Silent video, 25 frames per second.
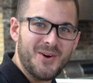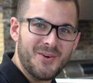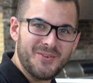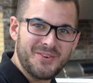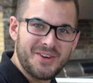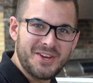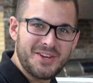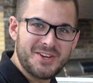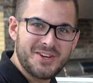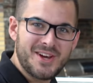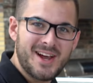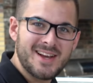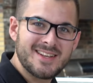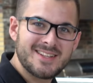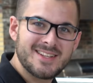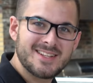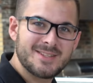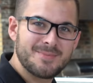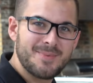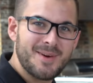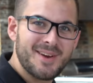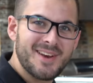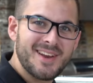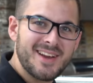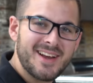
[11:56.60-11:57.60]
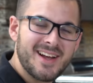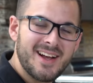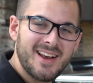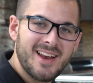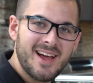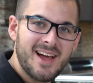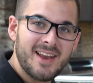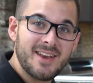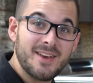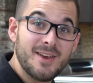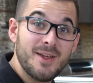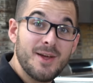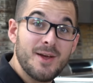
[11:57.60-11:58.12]
Und ich halte jetzt mal den Grill
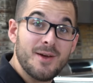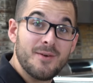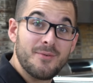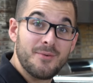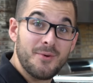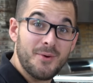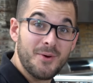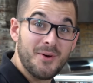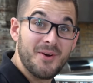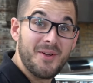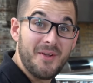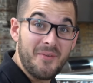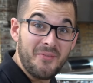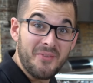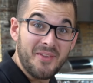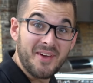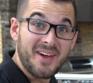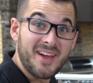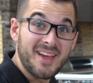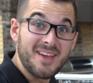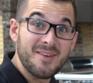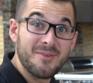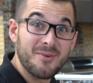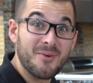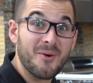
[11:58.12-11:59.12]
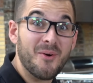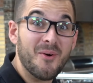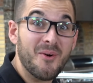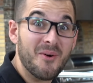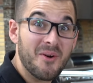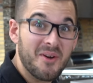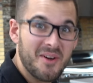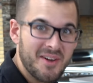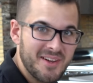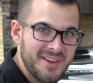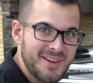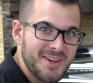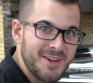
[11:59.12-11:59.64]
an für der
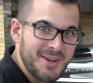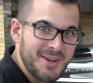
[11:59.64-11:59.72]
Rebkoche.